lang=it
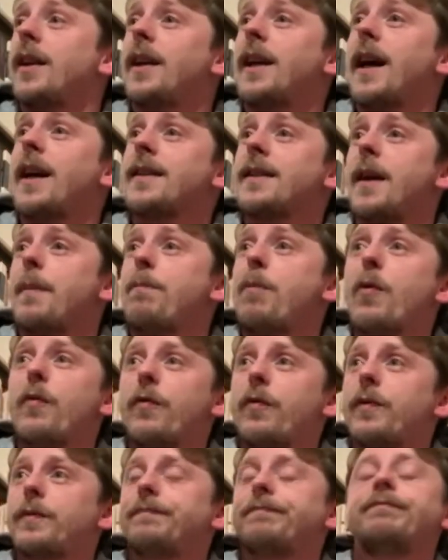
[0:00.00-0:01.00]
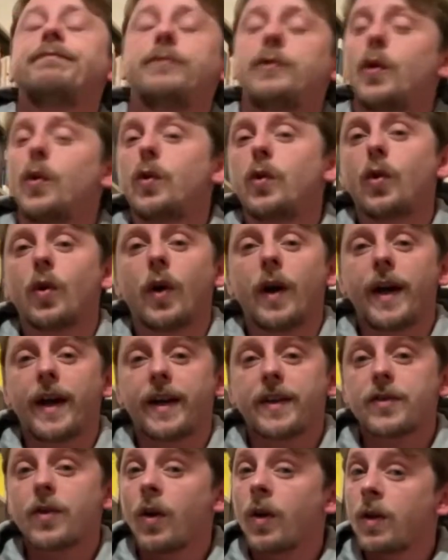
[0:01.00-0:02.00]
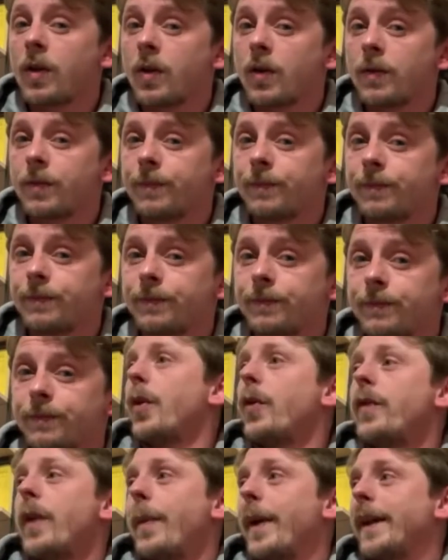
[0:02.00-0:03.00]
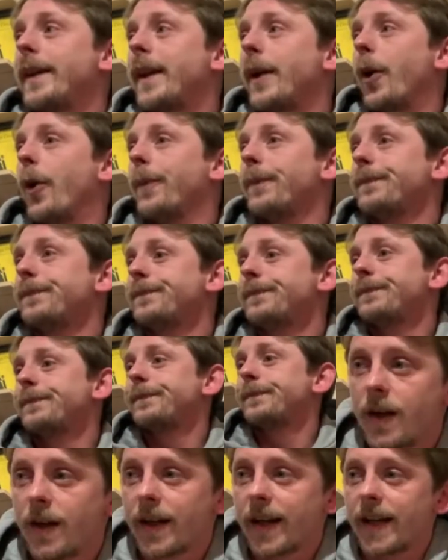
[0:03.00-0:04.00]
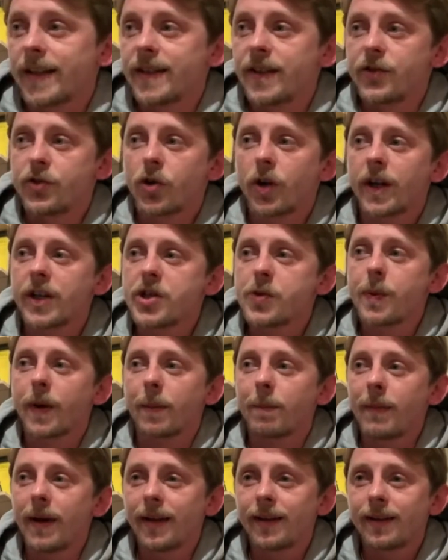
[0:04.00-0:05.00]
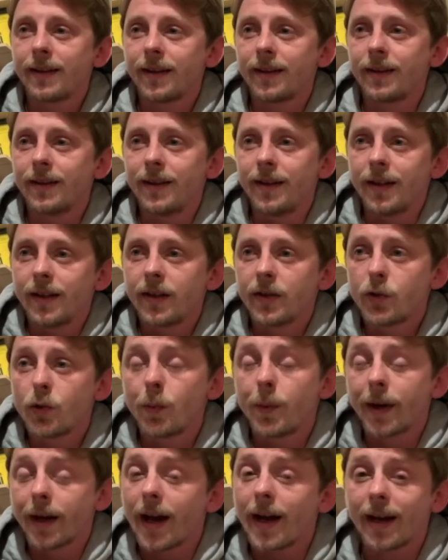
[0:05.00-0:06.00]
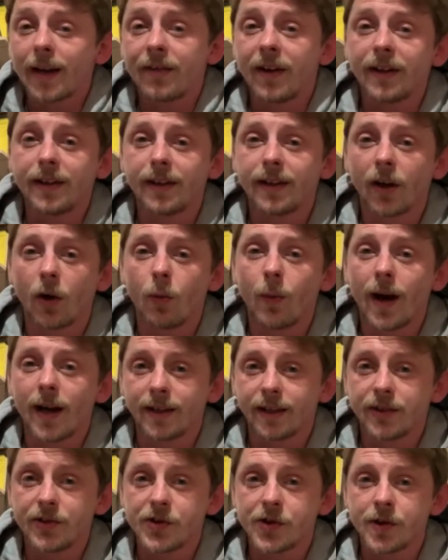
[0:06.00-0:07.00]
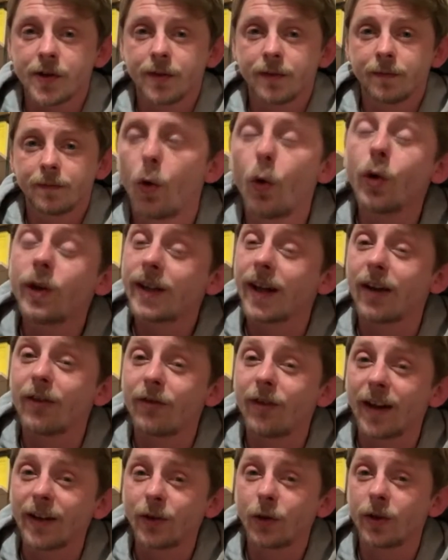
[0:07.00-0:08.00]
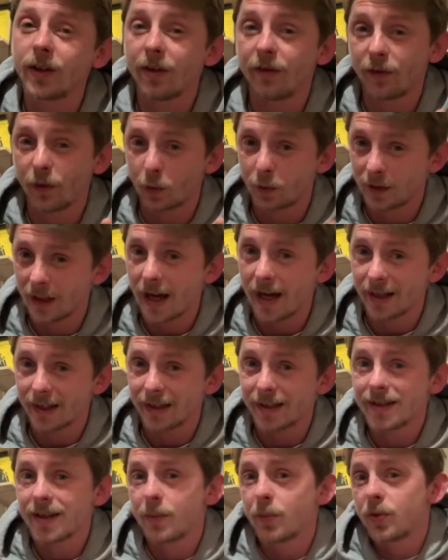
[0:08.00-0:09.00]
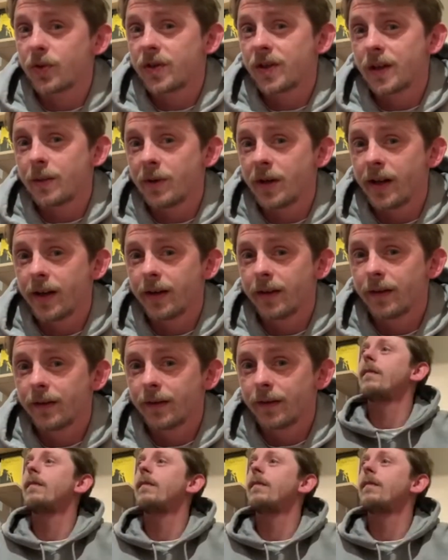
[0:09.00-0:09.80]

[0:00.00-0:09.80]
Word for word: di casa e puff, tutto è risolto? Ovviamente no. Ragazzi, ciò che ci permette di superare eventi traumatici, oltre al fatto di affrontarli se possibile,